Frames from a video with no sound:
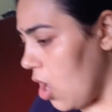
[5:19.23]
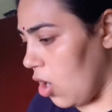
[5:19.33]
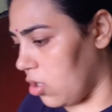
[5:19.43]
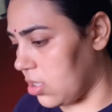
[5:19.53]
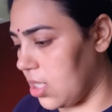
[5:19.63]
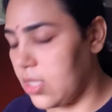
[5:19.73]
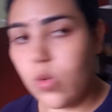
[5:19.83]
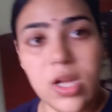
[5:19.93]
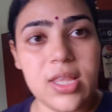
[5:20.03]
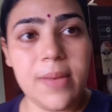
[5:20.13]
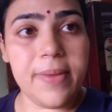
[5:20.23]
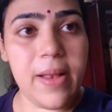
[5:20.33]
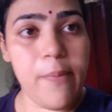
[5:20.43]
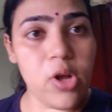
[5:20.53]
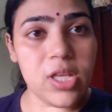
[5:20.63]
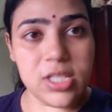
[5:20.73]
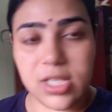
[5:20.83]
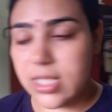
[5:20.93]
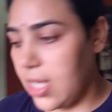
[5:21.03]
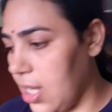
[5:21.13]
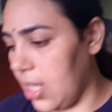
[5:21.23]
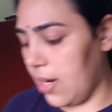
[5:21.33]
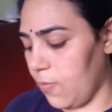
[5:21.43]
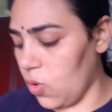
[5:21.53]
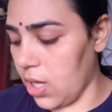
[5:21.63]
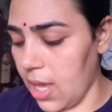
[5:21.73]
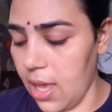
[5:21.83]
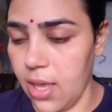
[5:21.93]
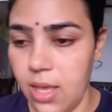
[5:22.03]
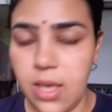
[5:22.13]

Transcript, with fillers: और सरसों का तेल मेरा बहुत अच्छे से गर्म हो गया है